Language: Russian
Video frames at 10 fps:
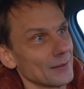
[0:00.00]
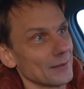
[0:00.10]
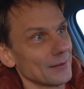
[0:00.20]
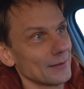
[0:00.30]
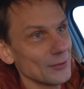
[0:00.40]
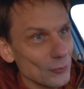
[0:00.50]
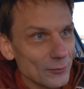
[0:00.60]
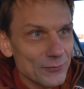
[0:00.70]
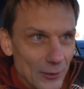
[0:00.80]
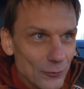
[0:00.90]
а, и
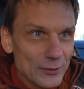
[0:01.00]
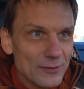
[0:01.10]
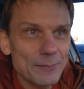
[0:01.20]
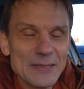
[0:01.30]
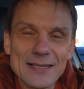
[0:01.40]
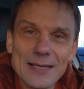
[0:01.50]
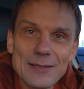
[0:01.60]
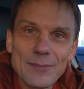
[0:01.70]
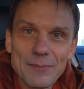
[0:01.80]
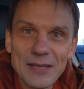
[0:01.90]
он в какой-то в
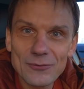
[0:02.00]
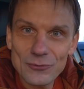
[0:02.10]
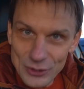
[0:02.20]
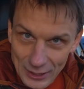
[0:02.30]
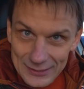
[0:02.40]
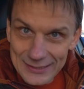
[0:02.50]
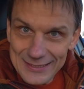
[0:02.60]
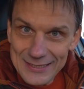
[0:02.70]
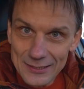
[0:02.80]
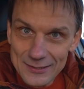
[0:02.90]
последний момент уже
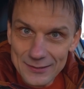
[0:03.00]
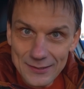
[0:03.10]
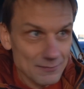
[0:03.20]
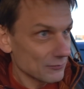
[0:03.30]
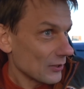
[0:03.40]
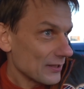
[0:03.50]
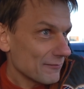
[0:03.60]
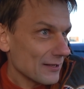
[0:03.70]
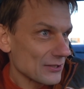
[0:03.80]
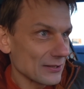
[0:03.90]
отказался, да, да
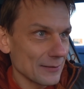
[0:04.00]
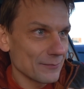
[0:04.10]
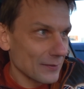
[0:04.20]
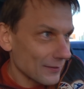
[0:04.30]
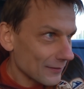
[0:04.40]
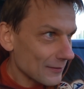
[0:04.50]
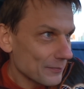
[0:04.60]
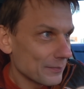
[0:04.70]
неважно, там, а,